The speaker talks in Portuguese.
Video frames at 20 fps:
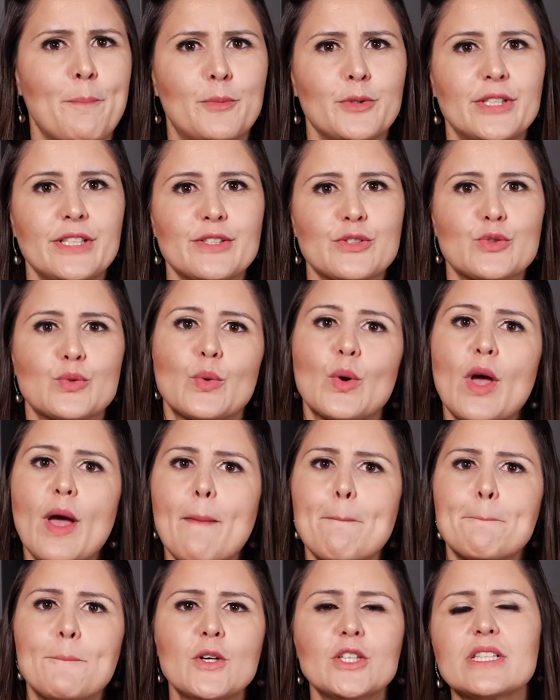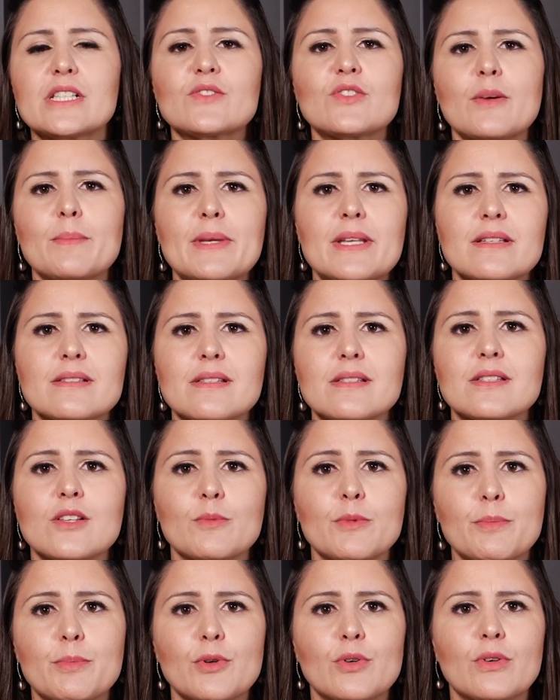Por isso, muitas famílias estão
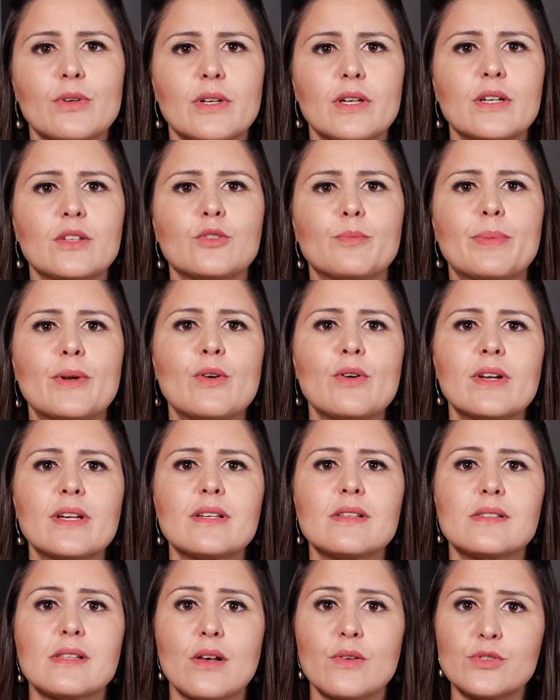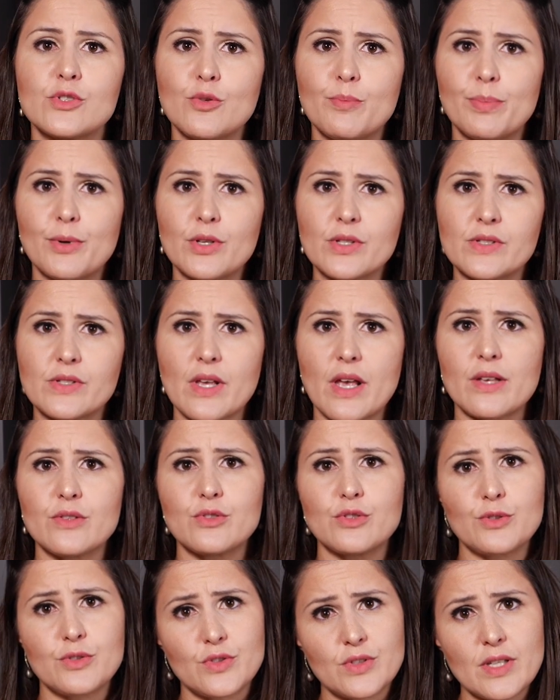me procurando para organizar o seu
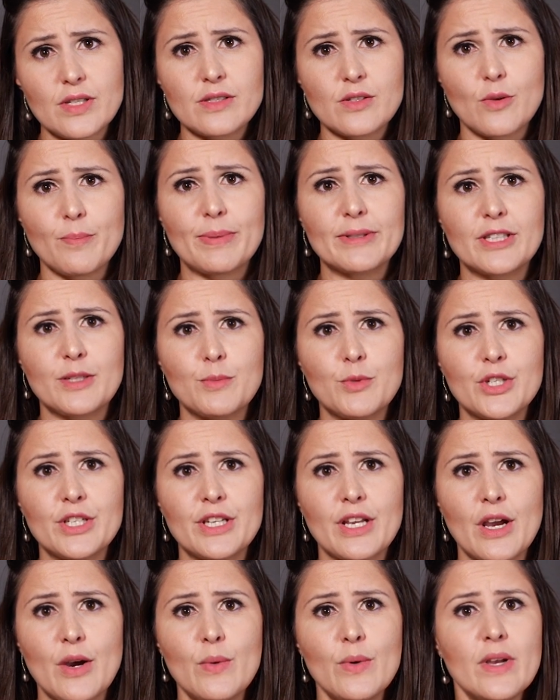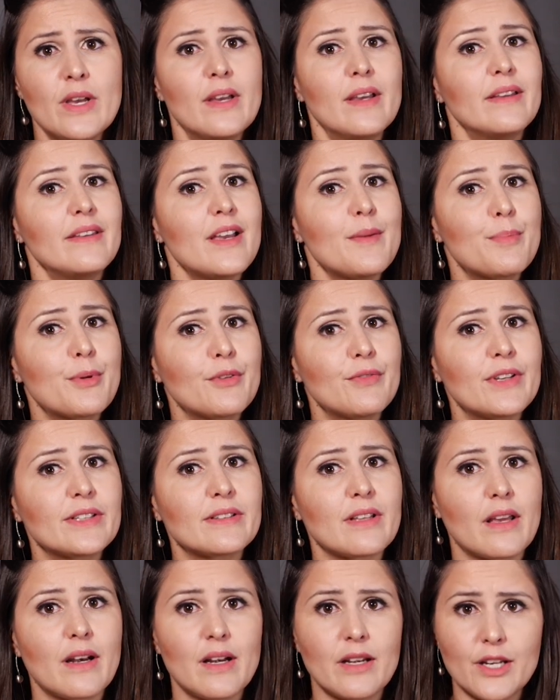processo de sucessão patrimonial e
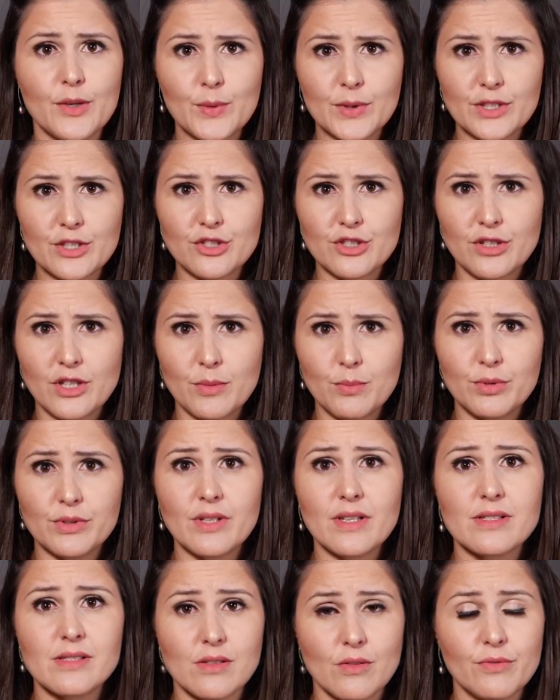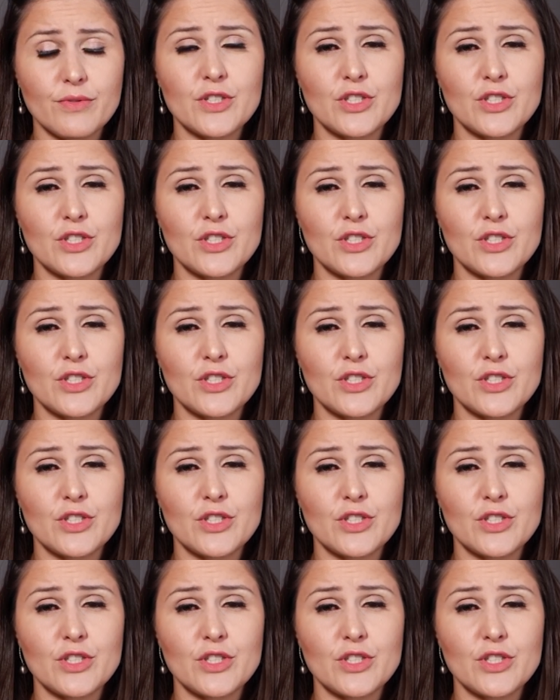aproveitar a alíquota de tributação